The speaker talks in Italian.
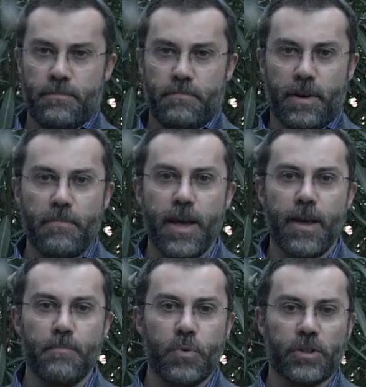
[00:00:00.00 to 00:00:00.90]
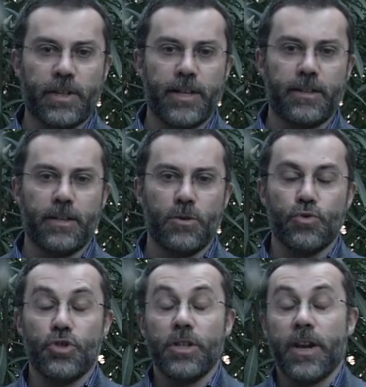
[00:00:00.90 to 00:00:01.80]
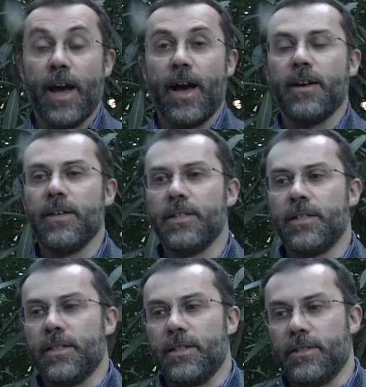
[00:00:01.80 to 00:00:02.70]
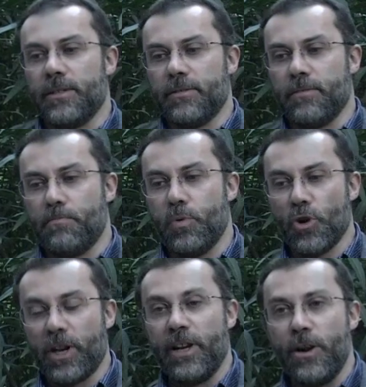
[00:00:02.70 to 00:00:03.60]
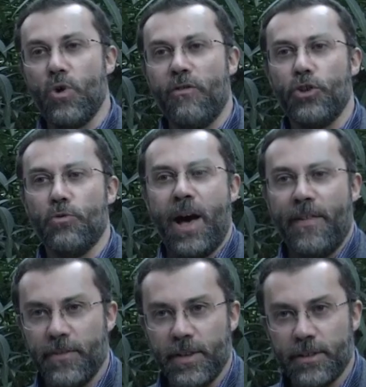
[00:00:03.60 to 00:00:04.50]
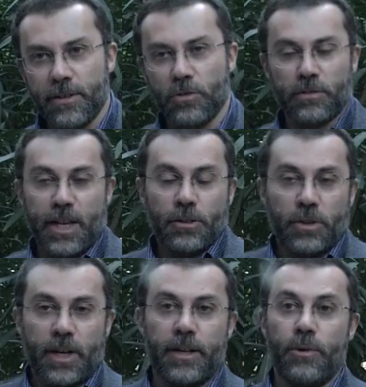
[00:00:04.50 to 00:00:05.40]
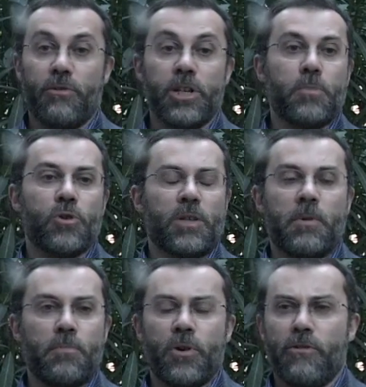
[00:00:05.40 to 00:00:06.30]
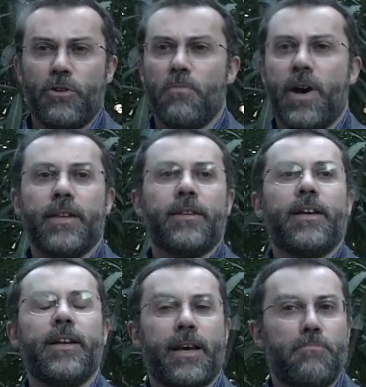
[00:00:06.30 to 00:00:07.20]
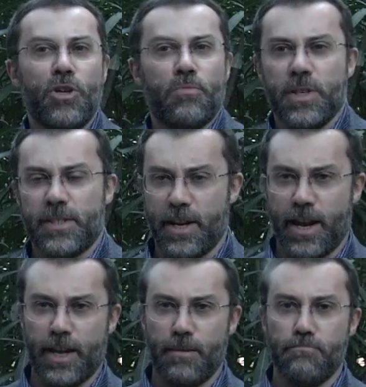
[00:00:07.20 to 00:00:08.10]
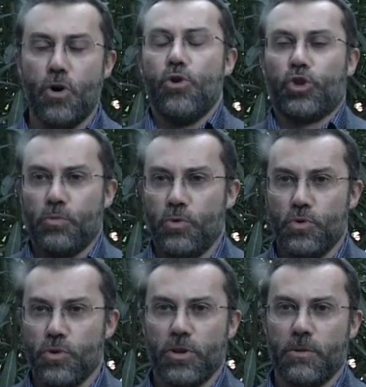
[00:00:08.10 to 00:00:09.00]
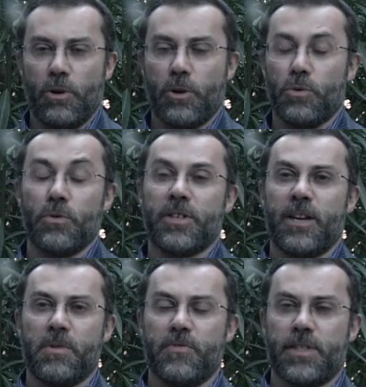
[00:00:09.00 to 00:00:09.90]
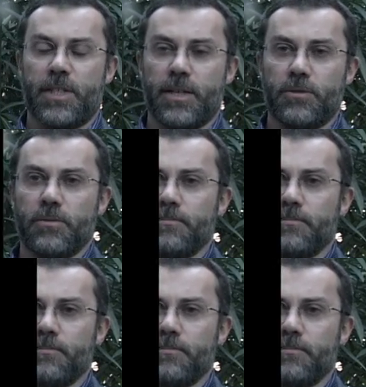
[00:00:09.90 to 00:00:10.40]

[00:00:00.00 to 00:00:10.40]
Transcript: per me è importante riuscire a porre delle nuove domande, non tanto dare delle nuove risposte. Per porre nuove domande il cammino può essere anche molto più lungo di quello che uno si era prefissato.